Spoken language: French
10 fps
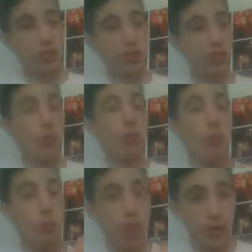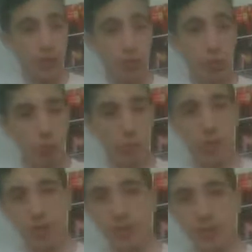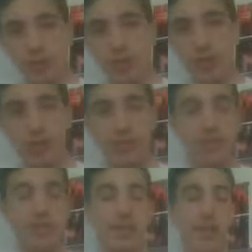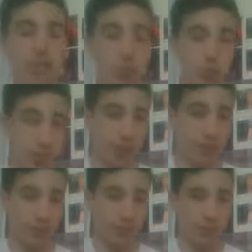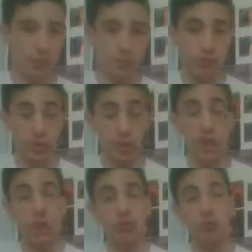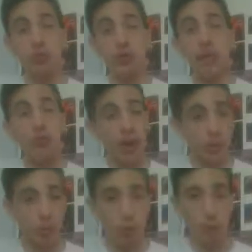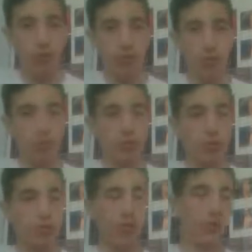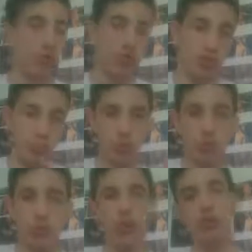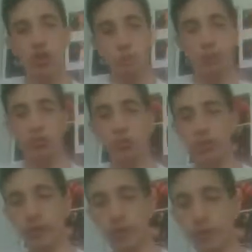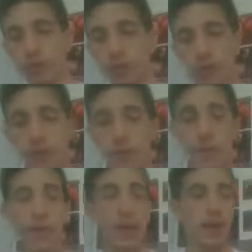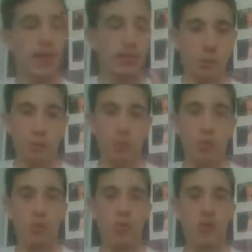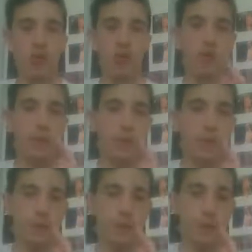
Baszler, pour moi, doit perdre ce titre NXT et doit aller dans le main roster. Je trouve qu'elle a vraiment le profil main roster, et ça j'ai l'impression de le dire à chaque preview d'un takeover, elle a vraiment le profil euh,